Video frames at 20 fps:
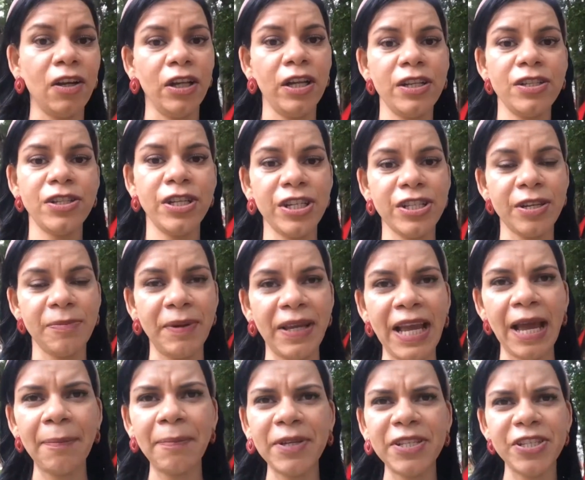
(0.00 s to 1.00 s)
agora, gente, é bem
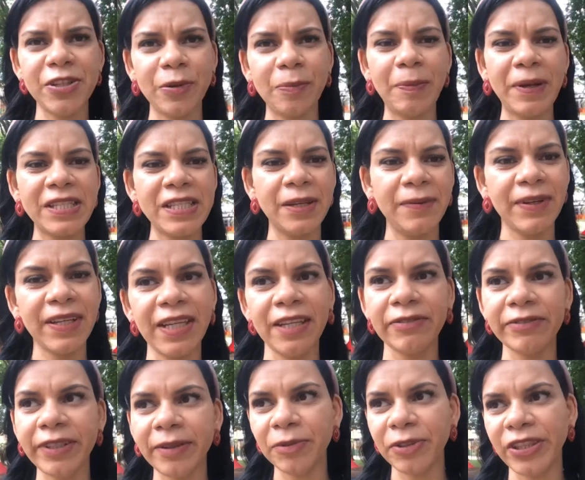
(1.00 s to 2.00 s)
rapidinho o passeio aqui,
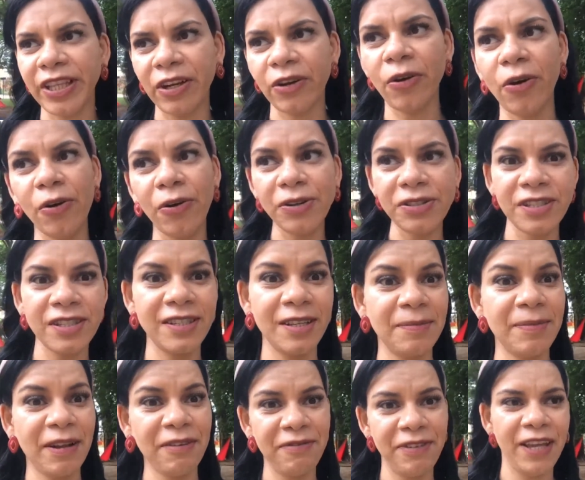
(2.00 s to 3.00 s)
não tem muita coisa assim
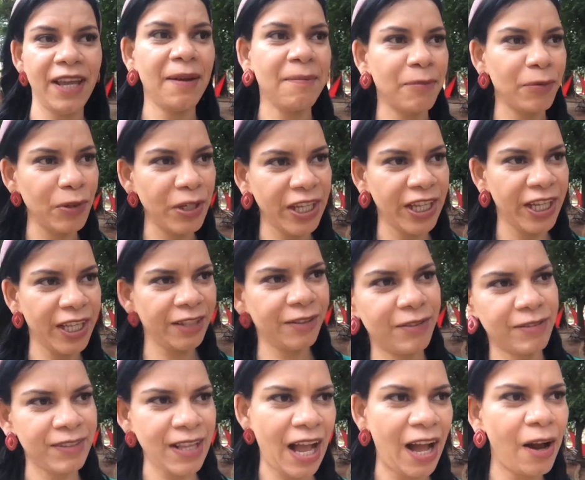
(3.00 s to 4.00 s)
pra ver, é bonito
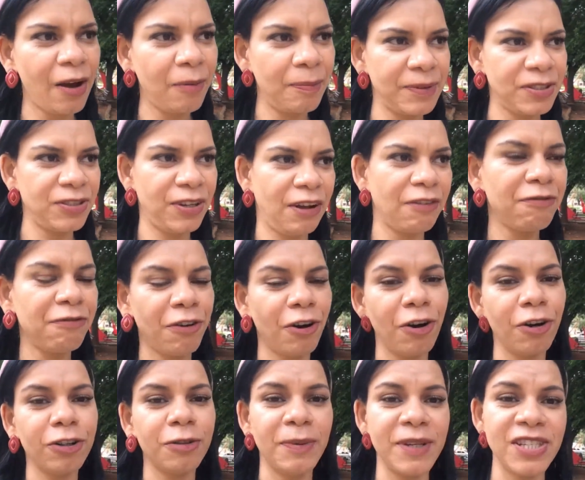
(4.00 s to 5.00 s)
e tal, pra tirar
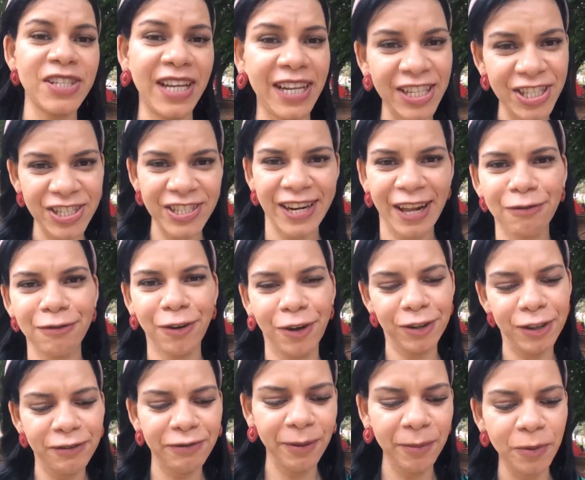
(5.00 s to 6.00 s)
foto, mas chega de tirar
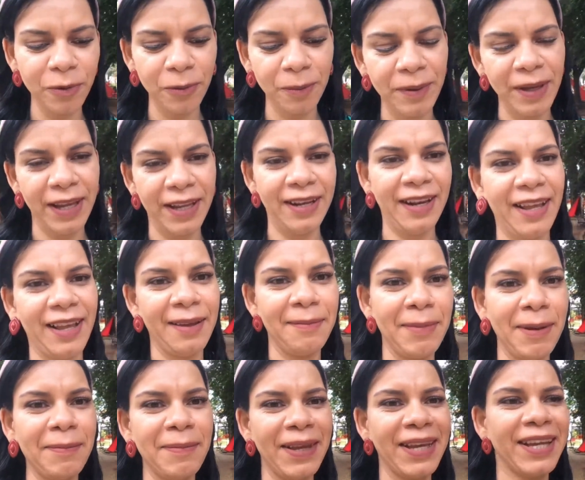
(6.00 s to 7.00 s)
foto e vamos comer, né? E
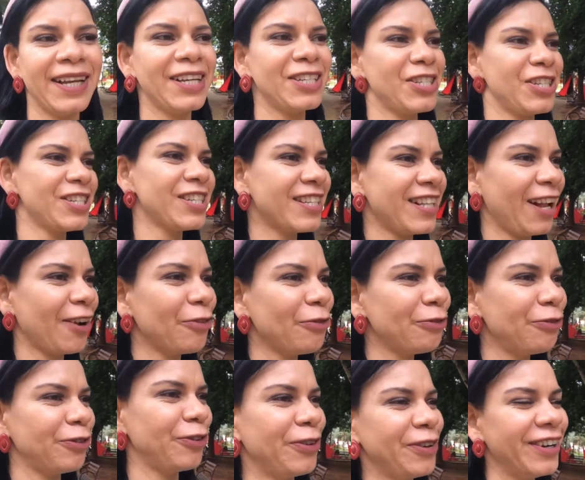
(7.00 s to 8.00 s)
beber, que a gente tá com
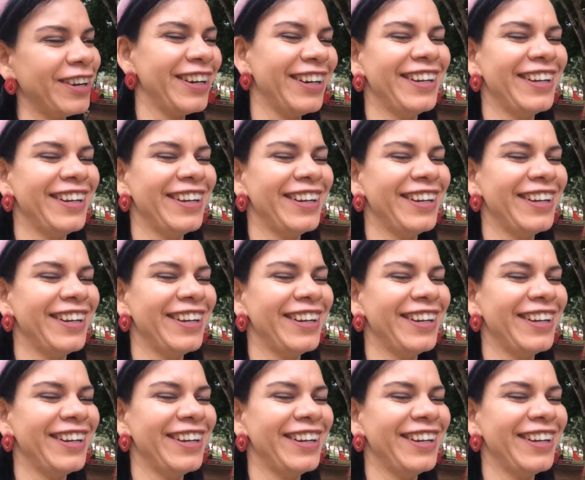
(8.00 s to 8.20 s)
fome.